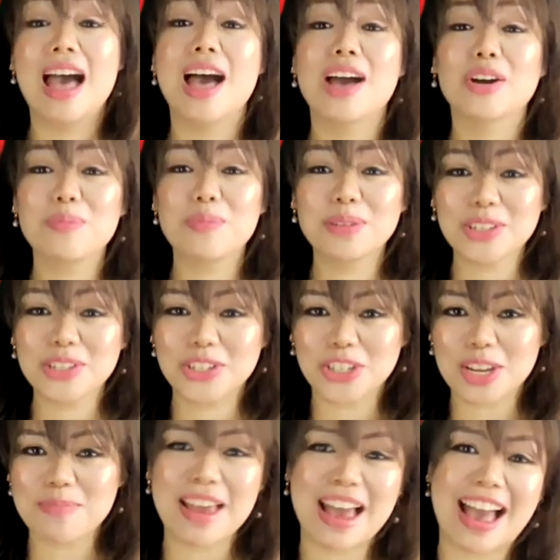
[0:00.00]
Ako po si
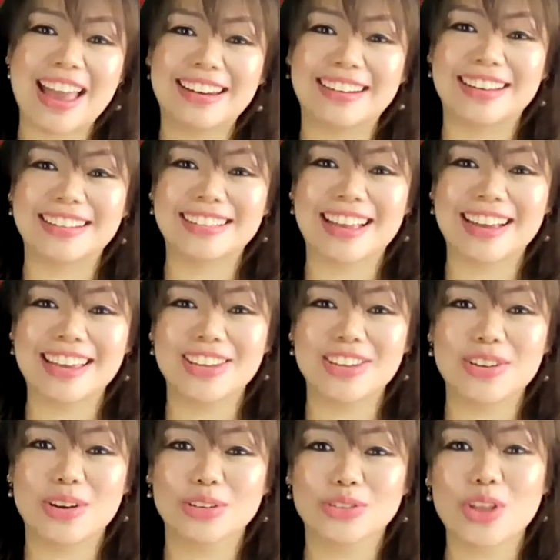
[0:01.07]
Jamie Iris, ang
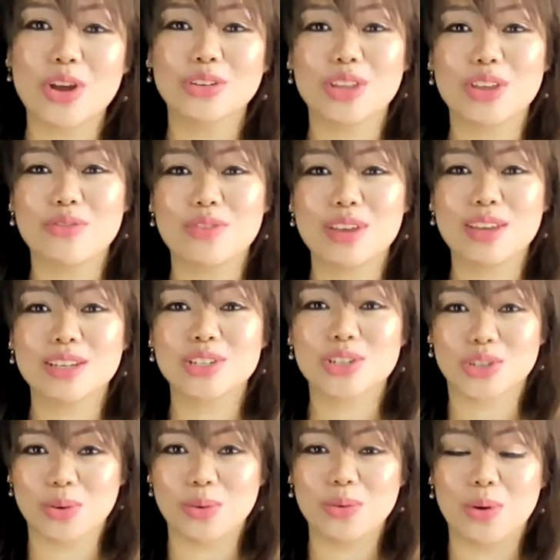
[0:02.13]
inyong Talk TV
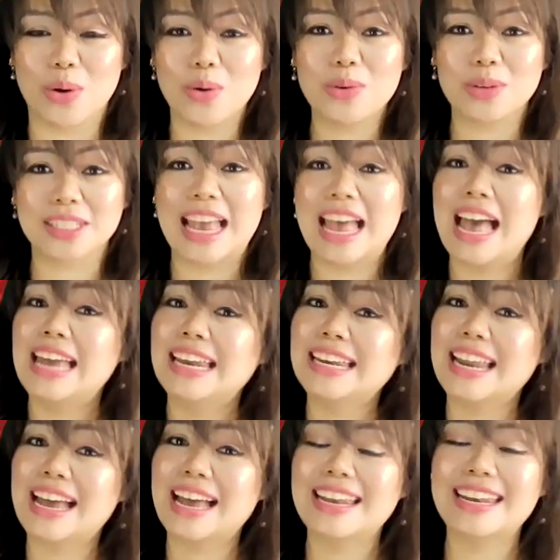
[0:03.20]
show host
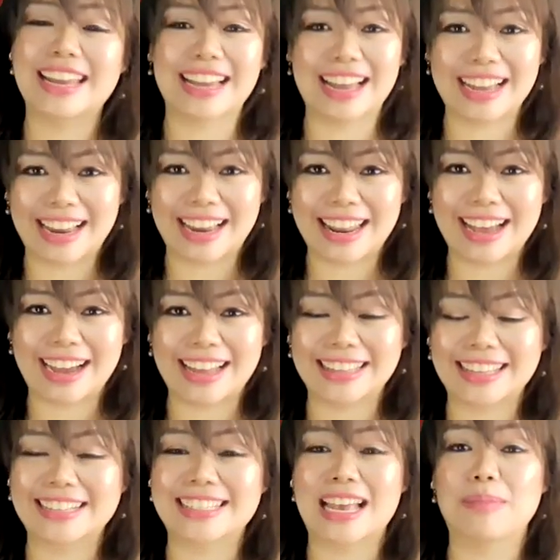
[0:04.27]
na nagagalak
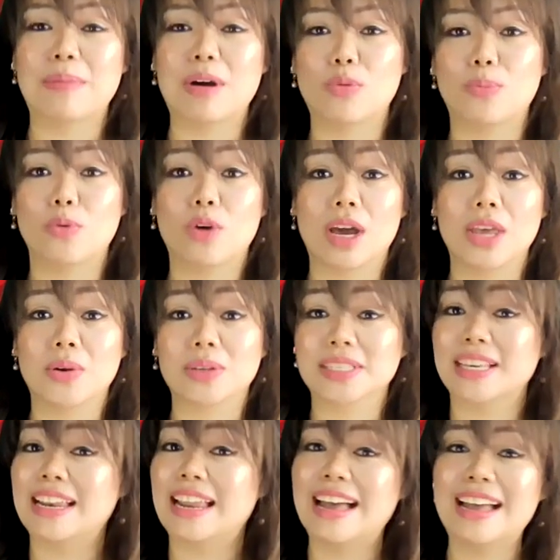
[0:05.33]
at kasama ko po kayo
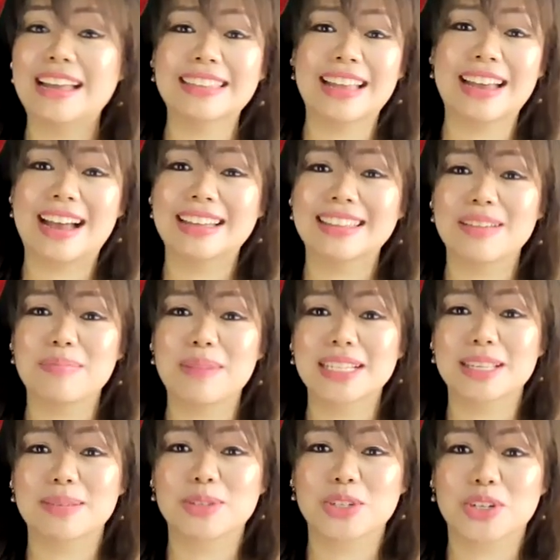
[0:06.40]
sa lahat ng ating
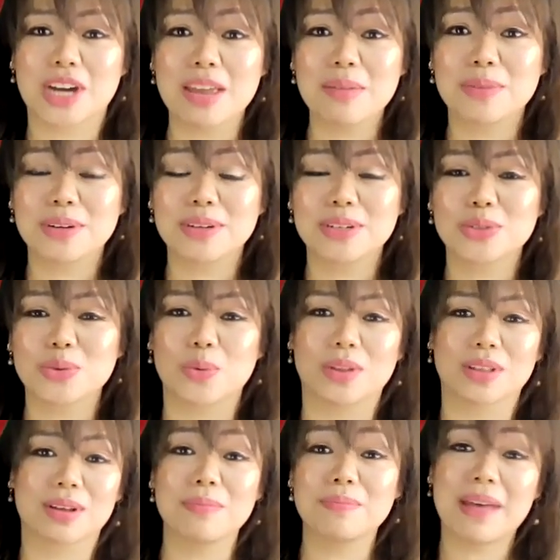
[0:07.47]
mga subscribers.
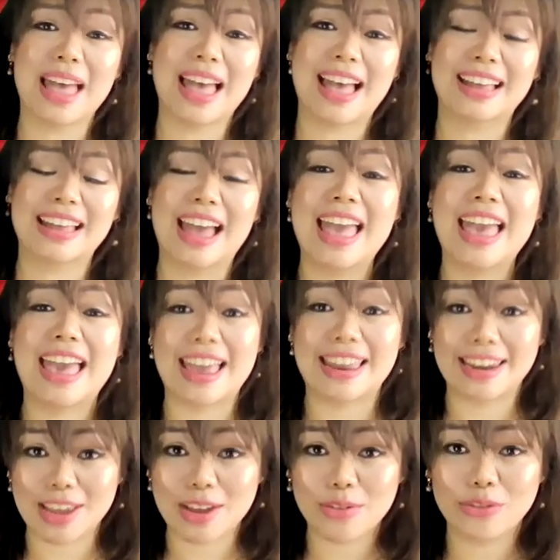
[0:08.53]
Welcome back!
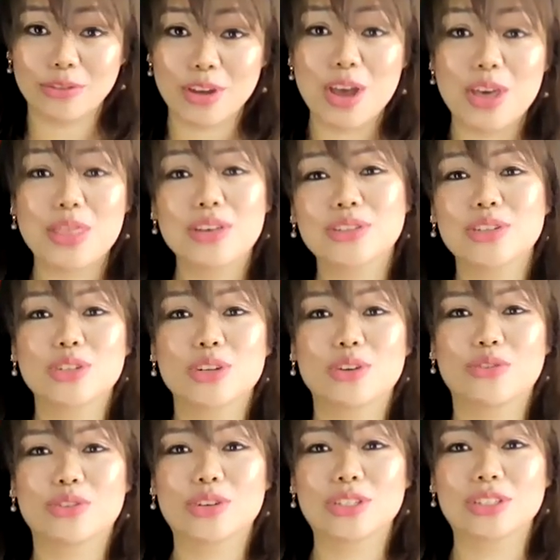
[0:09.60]
And if this is your
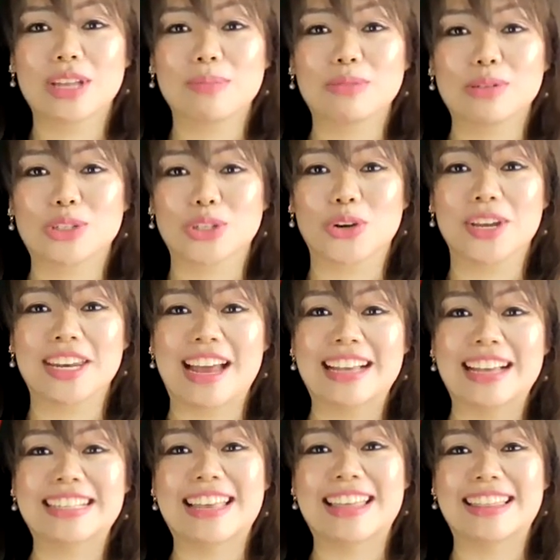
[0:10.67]
first time to join
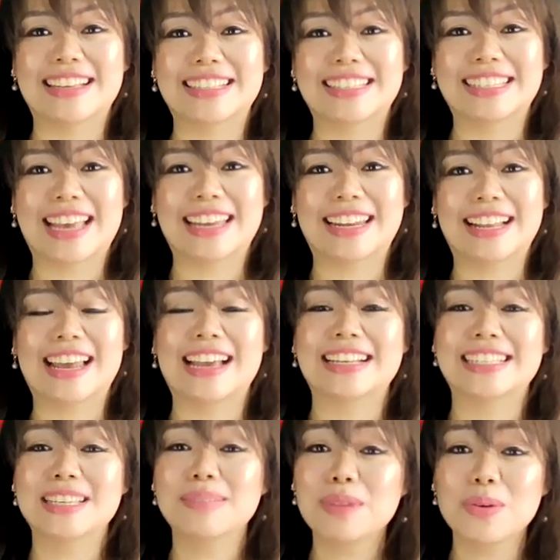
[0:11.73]
us in this channel, I
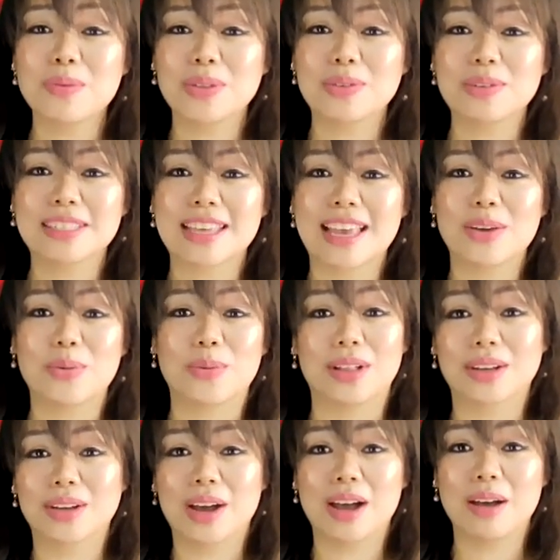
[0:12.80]
simply want to say
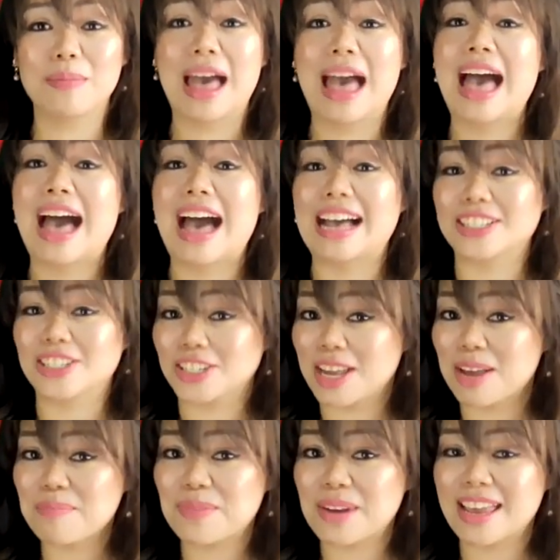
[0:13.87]
welcome. At
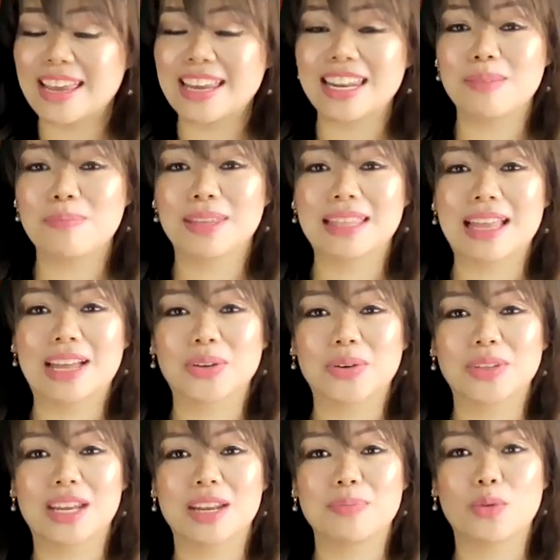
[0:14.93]
syempre, iniimbitahan
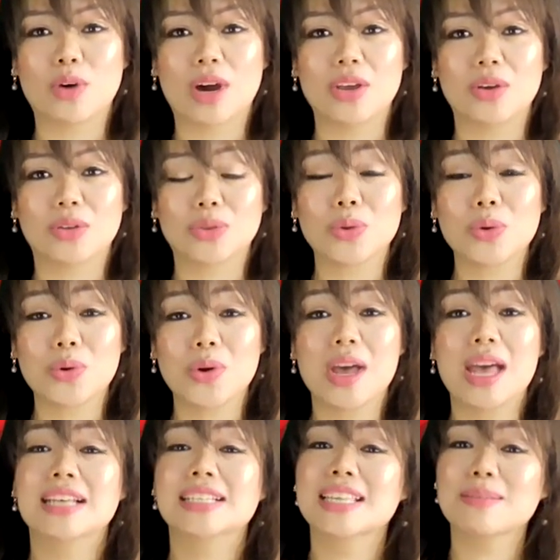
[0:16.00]
ko na rin po kayo to
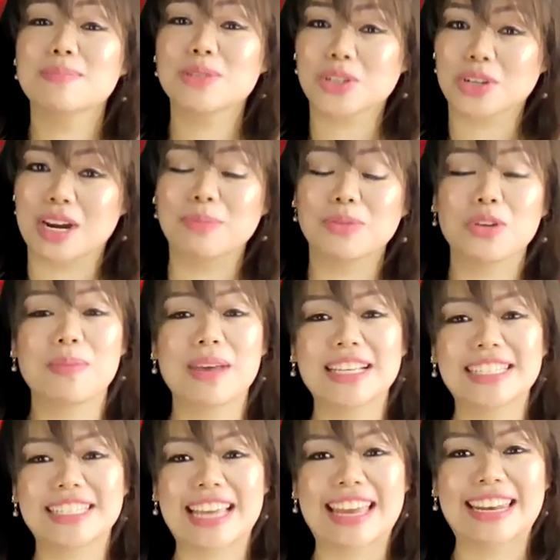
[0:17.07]
subscribe to my
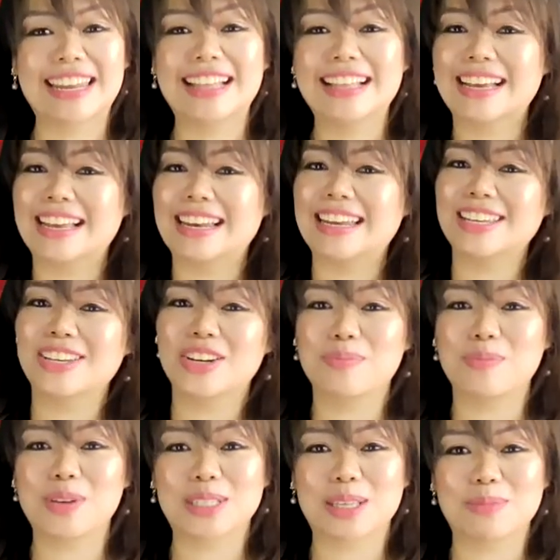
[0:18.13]
channel. Click nyo
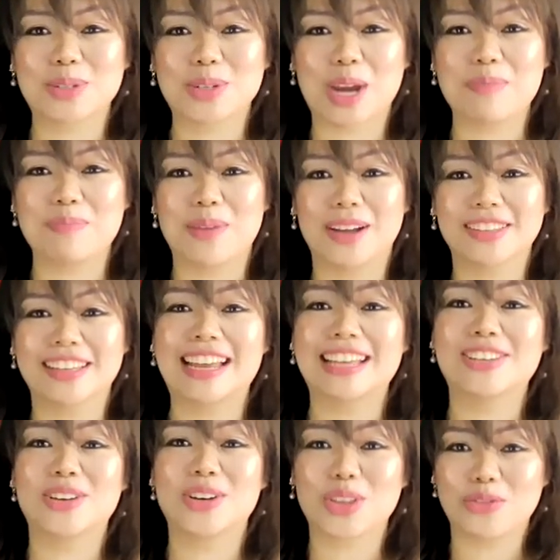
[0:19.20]
na po yung subscribe button
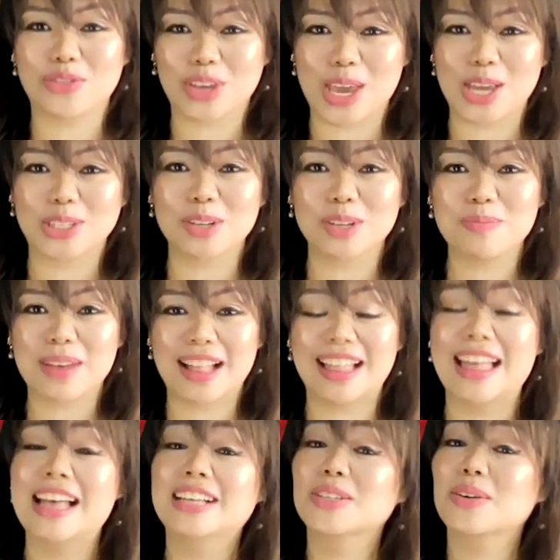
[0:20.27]
at yung notification bell
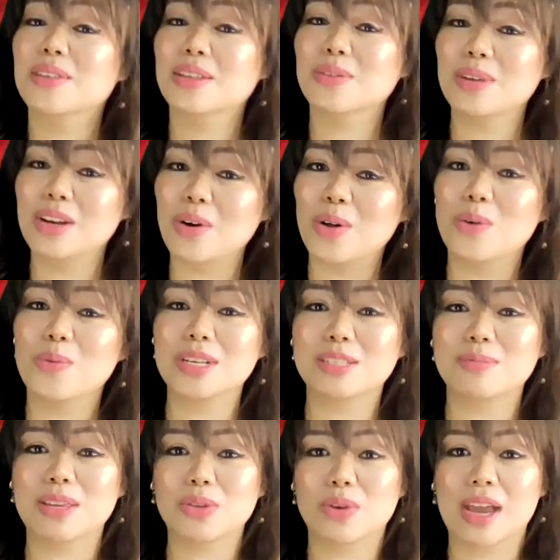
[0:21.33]
so that we'll
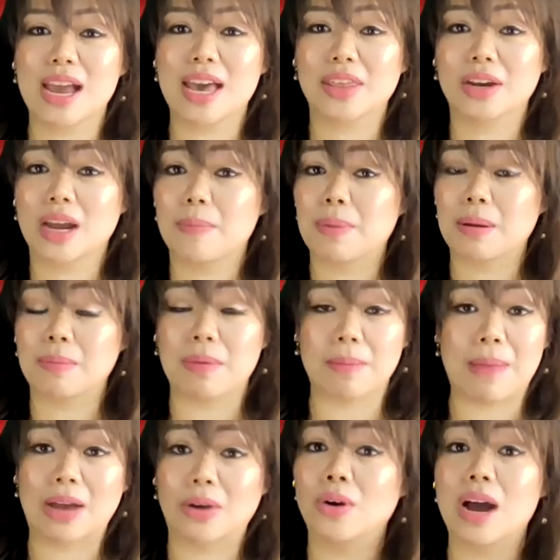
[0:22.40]
always be together kapag may
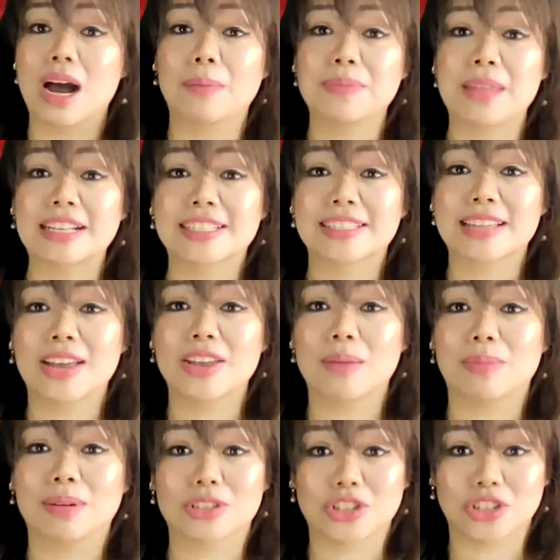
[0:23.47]
bagong updates tayo
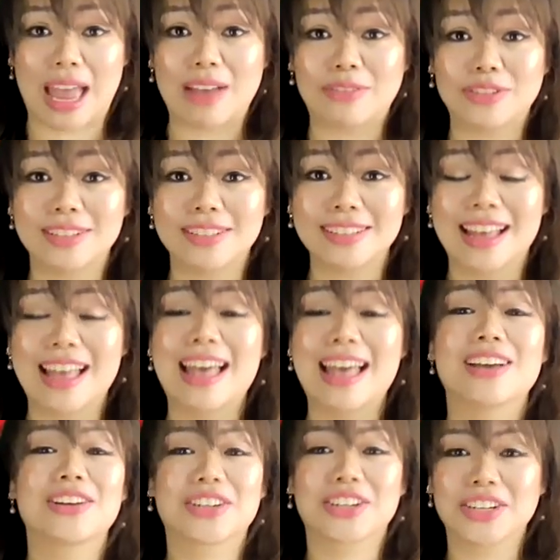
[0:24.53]
about travel,
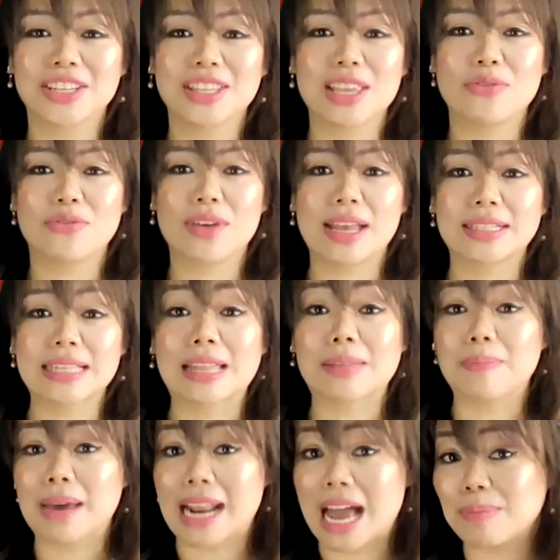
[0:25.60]
current events at
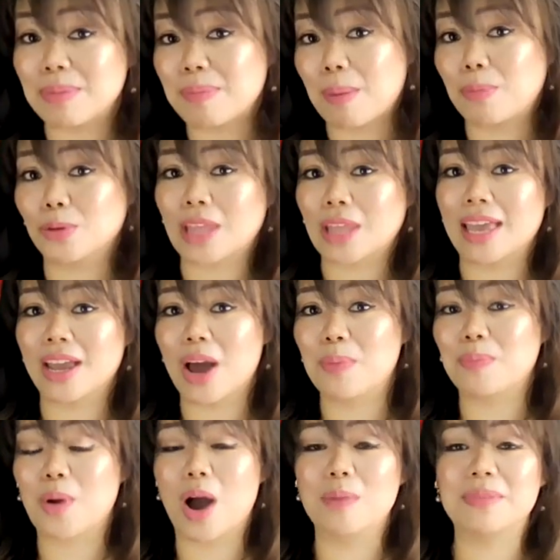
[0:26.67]
marami pa po tayong
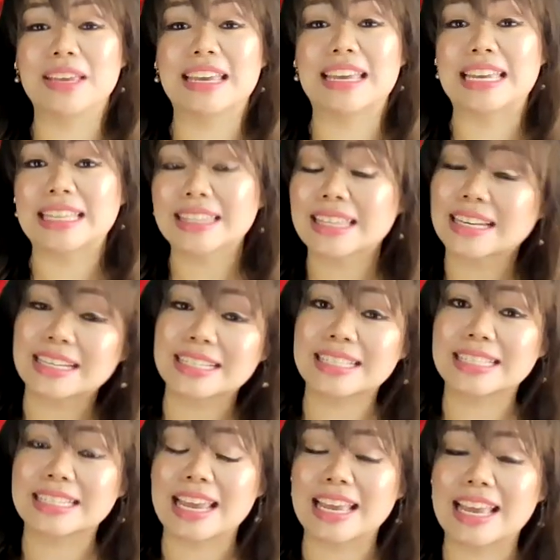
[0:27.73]
upcoming
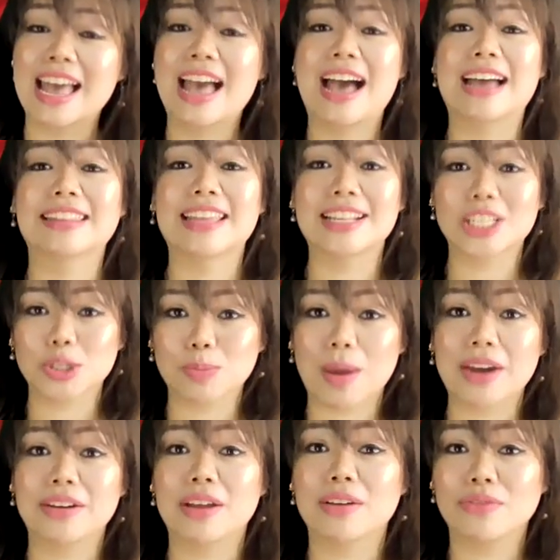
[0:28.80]
interesting at
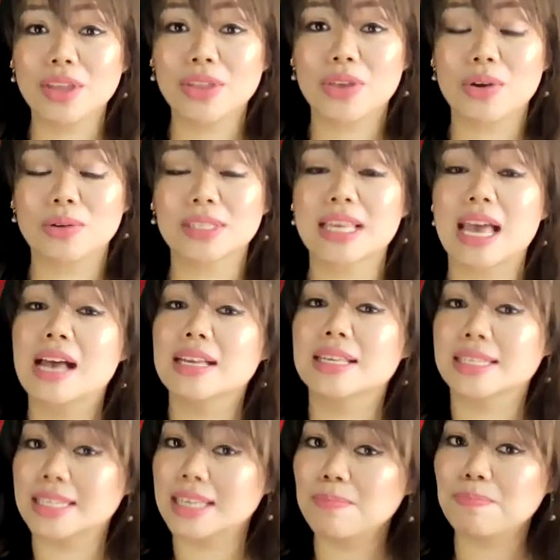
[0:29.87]
inspiring videos
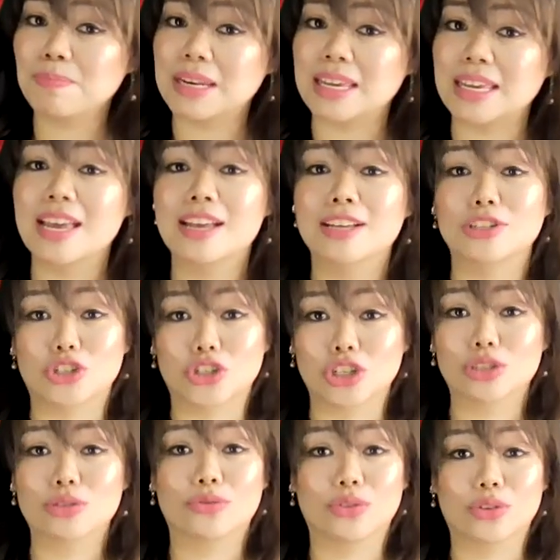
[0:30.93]
simply
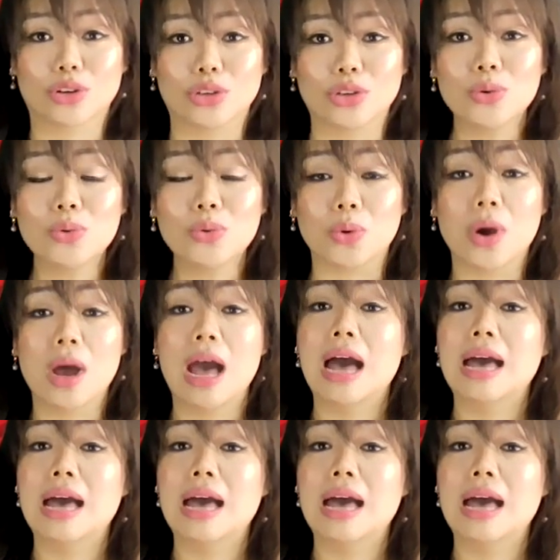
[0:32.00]
just for you.